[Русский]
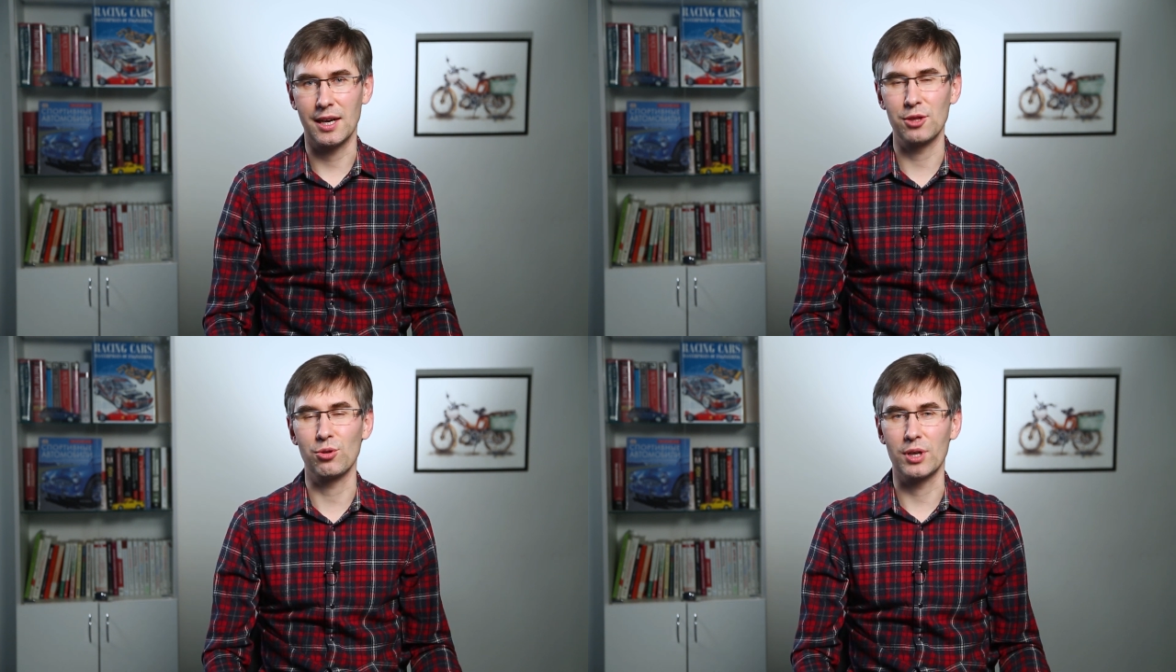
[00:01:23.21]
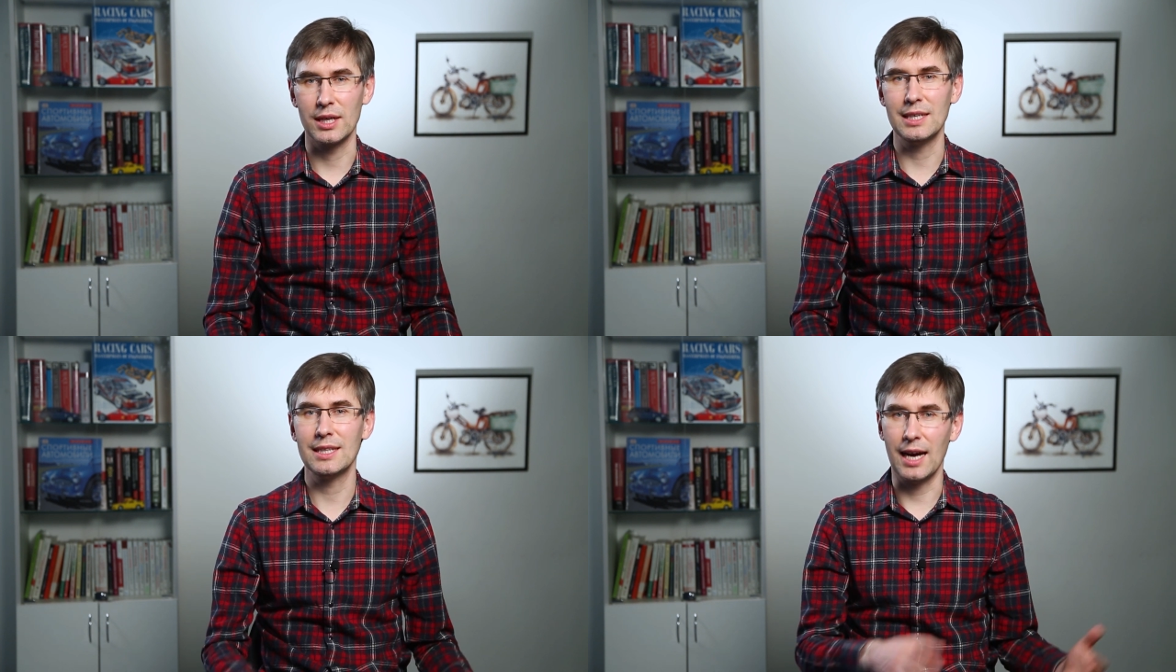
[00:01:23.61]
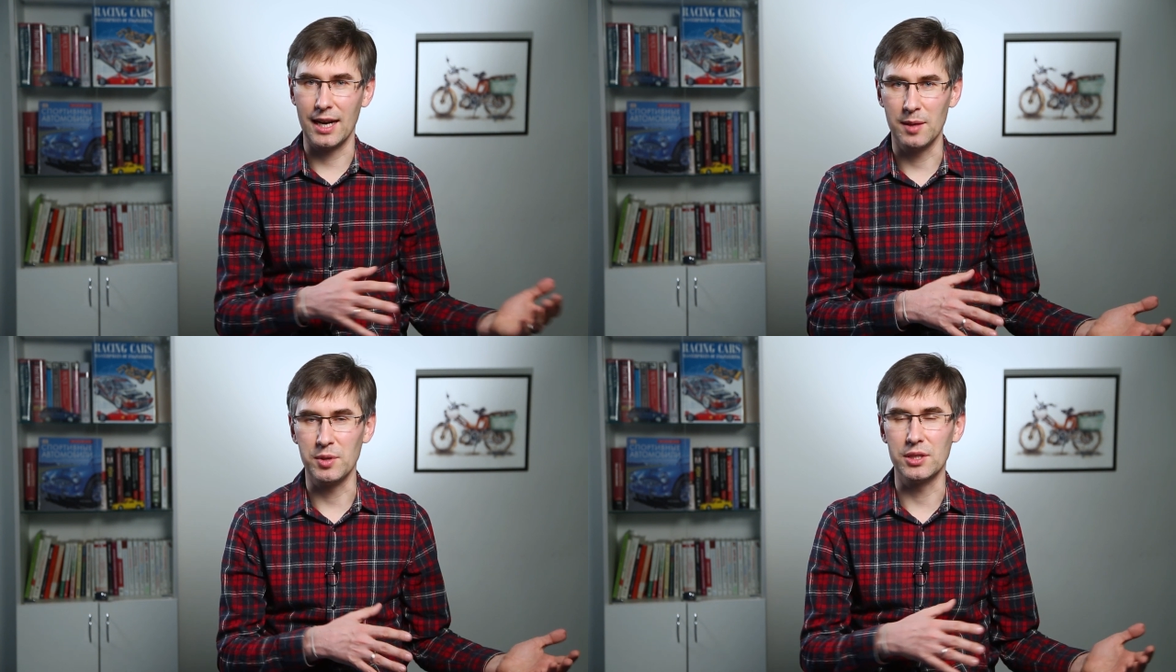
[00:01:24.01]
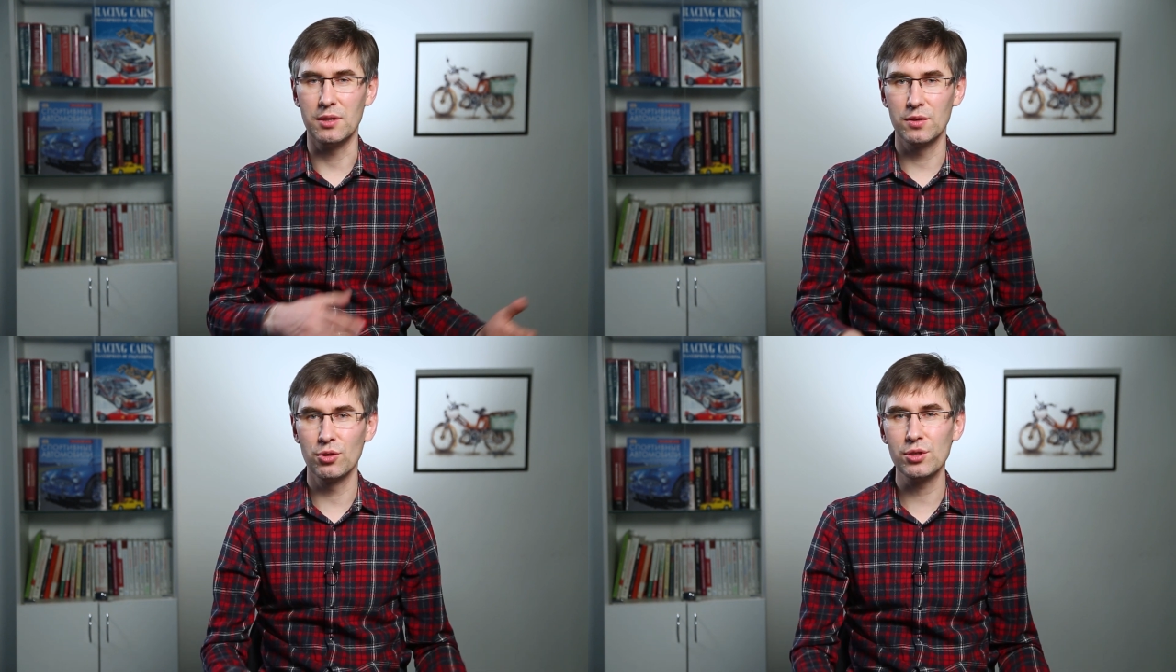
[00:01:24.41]
на которых и так лимит
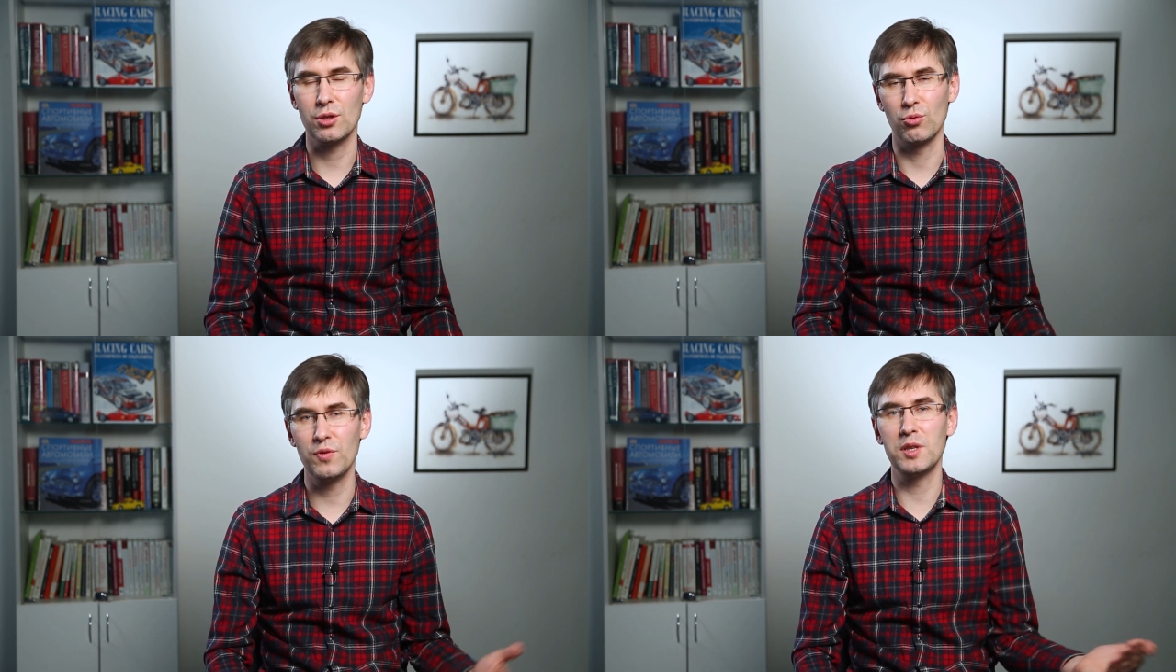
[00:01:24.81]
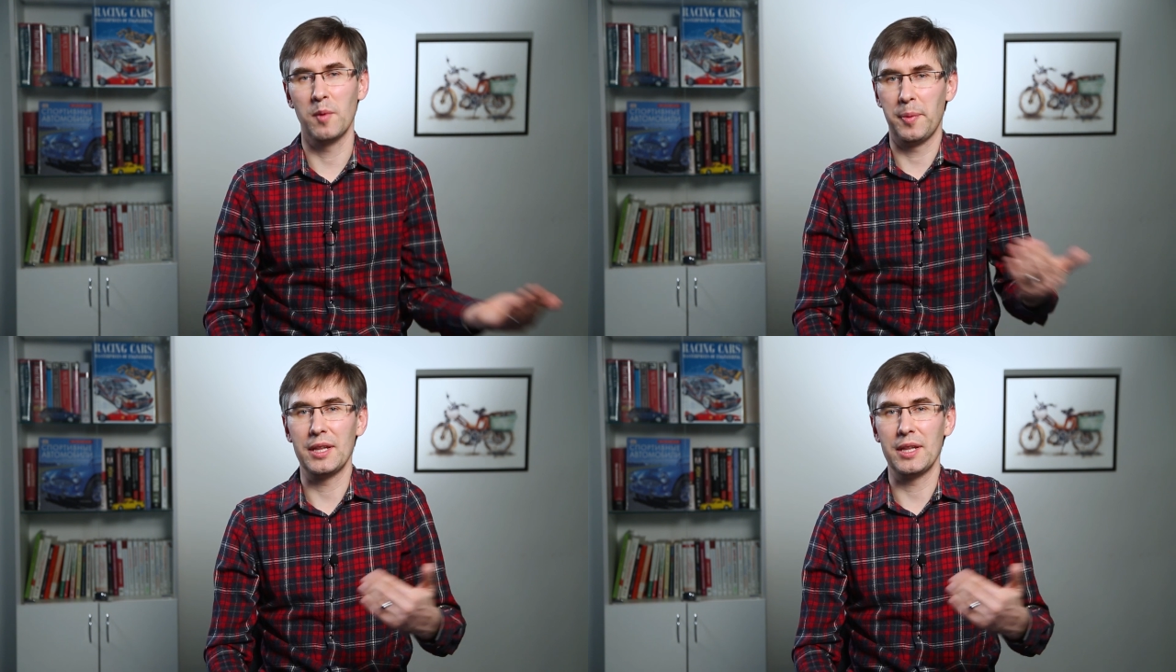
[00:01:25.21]
90, но, видимо,